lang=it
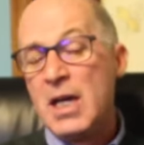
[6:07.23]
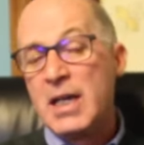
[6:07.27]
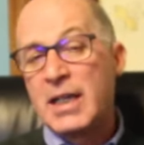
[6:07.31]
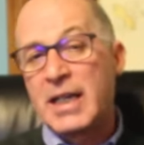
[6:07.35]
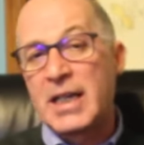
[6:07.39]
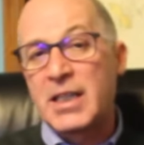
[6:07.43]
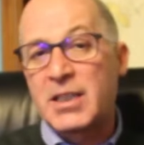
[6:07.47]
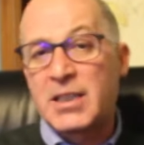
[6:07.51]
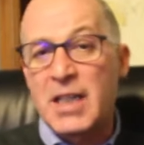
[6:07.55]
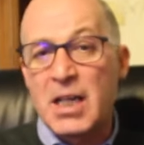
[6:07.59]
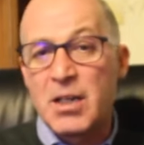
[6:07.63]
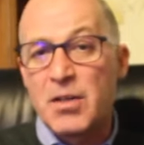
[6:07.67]

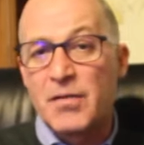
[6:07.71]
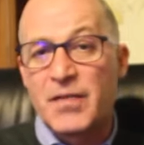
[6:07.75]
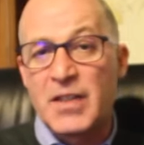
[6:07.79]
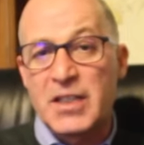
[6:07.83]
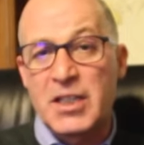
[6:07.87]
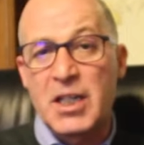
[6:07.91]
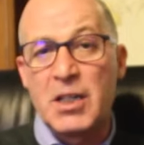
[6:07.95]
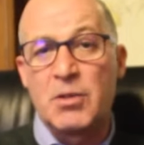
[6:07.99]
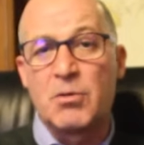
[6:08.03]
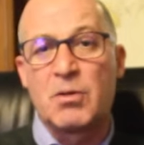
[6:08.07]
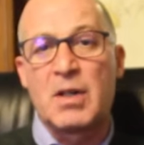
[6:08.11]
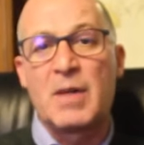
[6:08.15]
che stanno
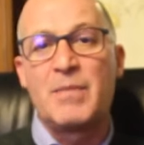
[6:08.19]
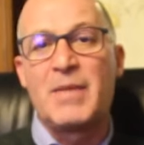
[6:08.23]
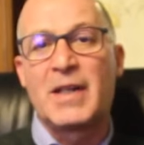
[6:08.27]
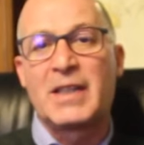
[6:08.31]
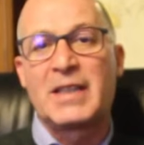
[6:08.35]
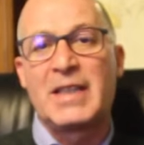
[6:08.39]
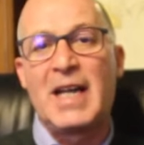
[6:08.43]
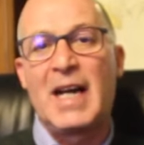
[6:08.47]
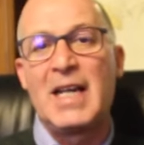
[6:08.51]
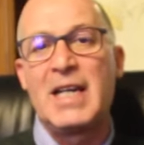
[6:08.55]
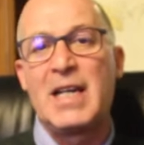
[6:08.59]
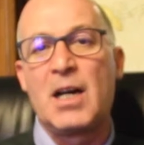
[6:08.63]
facendo una
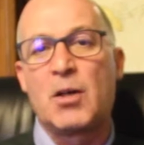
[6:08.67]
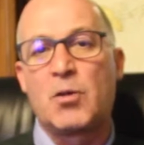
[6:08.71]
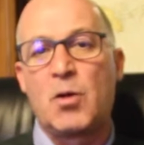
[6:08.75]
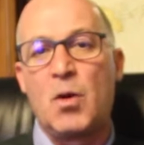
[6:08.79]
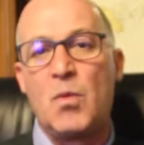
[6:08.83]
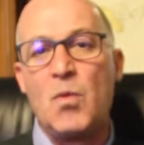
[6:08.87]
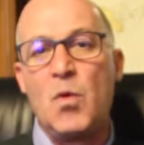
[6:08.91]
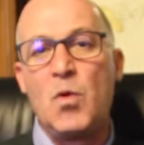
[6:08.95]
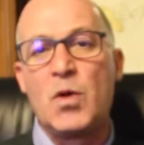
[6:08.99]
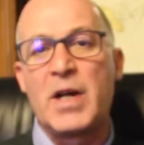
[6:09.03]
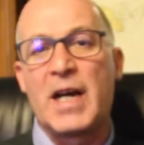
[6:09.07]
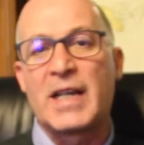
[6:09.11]
battaglia
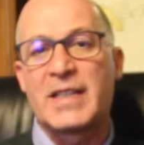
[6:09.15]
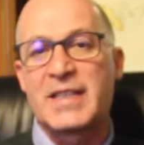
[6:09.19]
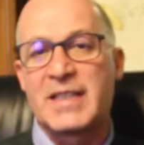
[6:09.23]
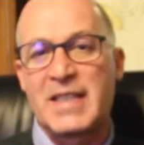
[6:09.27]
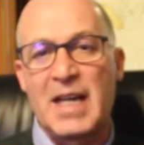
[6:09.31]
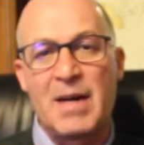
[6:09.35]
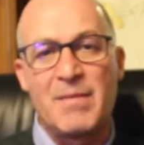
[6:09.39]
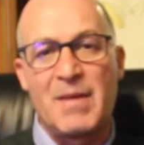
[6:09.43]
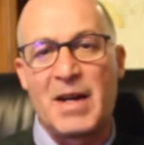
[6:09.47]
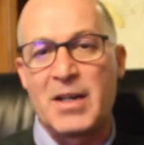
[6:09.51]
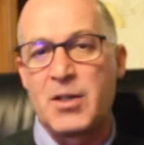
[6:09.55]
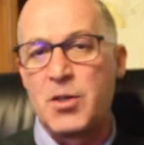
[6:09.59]
comune
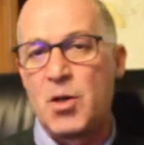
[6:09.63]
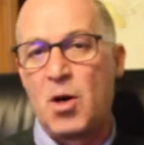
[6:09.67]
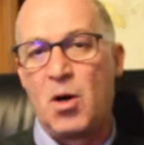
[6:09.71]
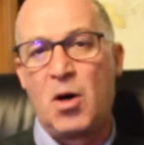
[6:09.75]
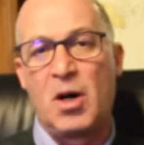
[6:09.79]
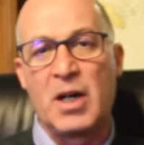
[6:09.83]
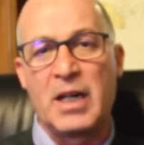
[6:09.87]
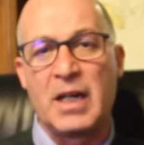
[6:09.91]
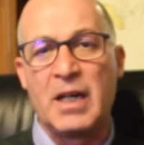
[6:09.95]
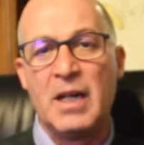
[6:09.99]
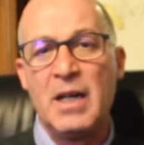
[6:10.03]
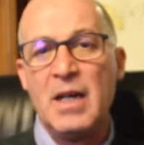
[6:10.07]
assieme a
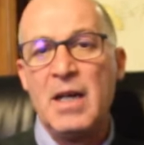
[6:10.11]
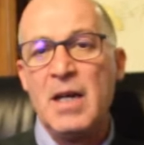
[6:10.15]
noi